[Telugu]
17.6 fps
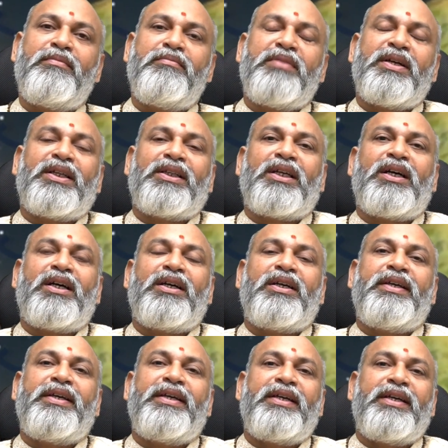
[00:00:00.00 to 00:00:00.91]
మిగతా
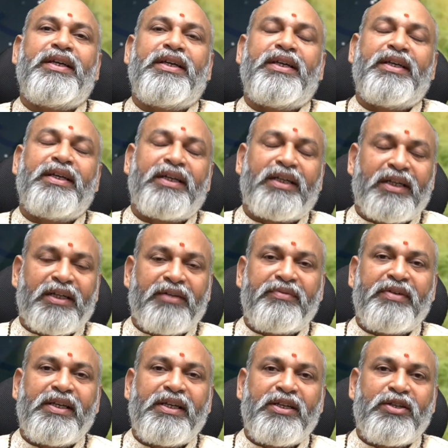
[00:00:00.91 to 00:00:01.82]
ఈ
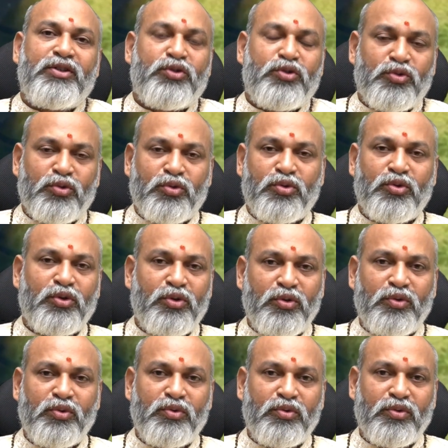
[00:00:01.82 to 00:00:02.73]
రవి
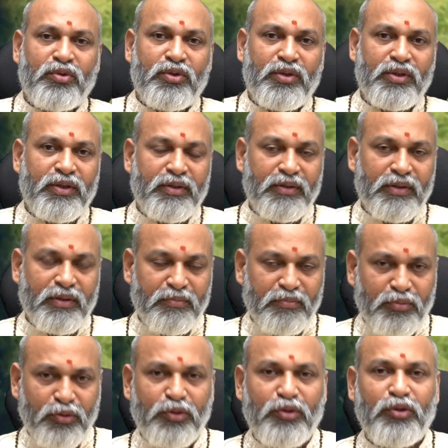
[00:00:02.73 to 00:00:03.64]
శుక్రుడు
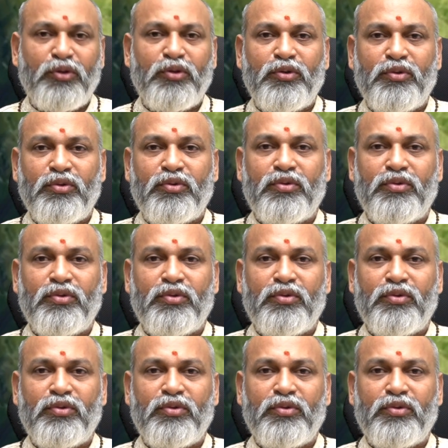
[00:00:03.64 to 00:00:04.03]
బుధుడు